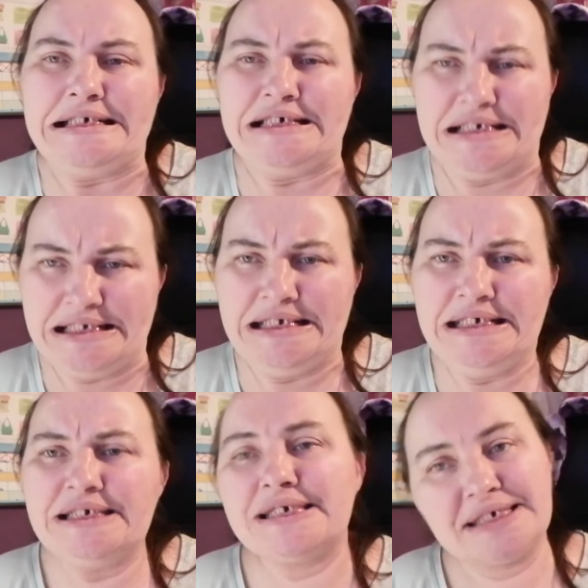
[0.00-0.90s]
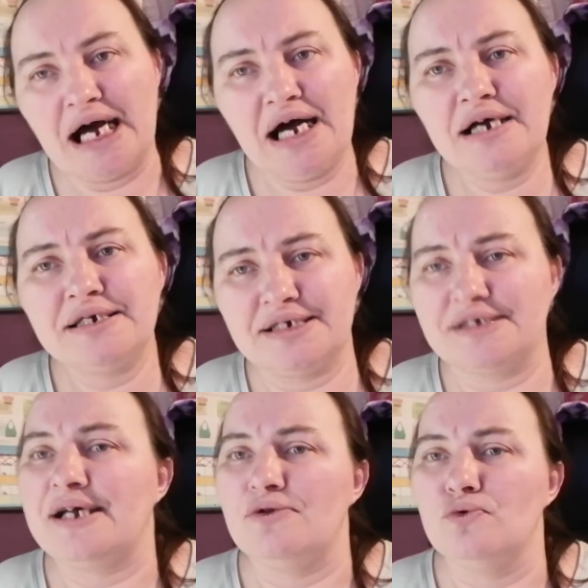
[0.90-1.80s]
j'ai dit ça, ça
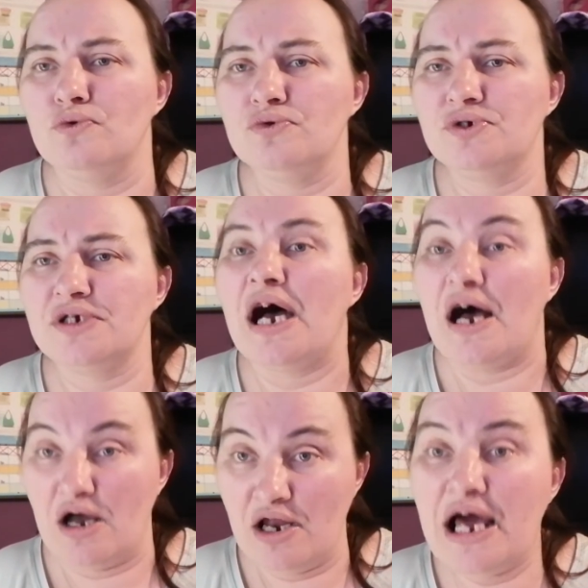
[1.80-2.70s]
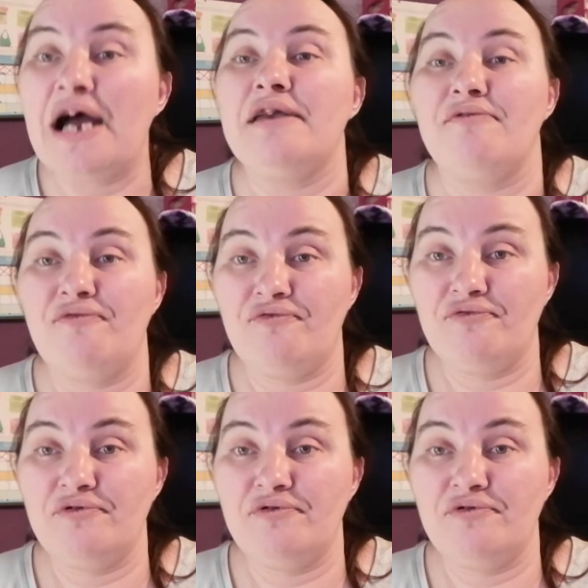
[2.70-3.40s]
s'annonce à un live.